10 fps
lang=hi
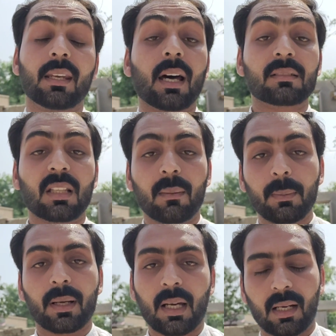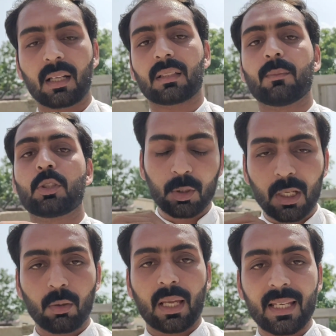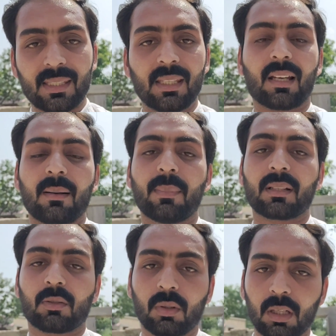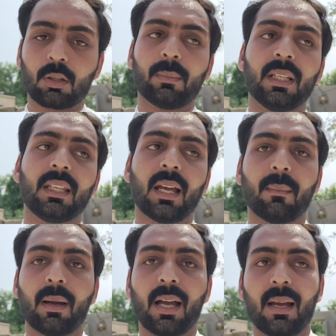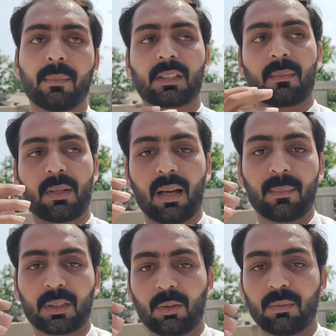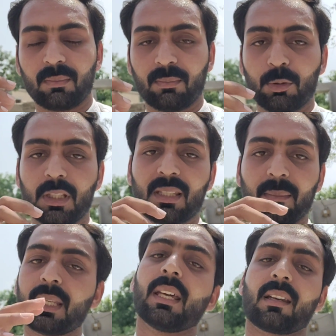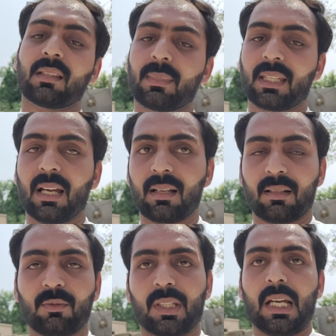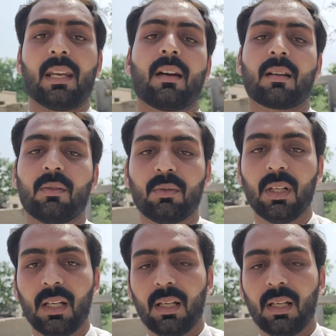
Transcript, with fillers: नाश्ता अभी मैं कर रहा था मुझे कोई ऐसी खबर सुनने को मिली है मैं मतलब क्या बताऊं मुझे समझ नहीं आ रहा था मैं क्या कहूं क्या ना कहूं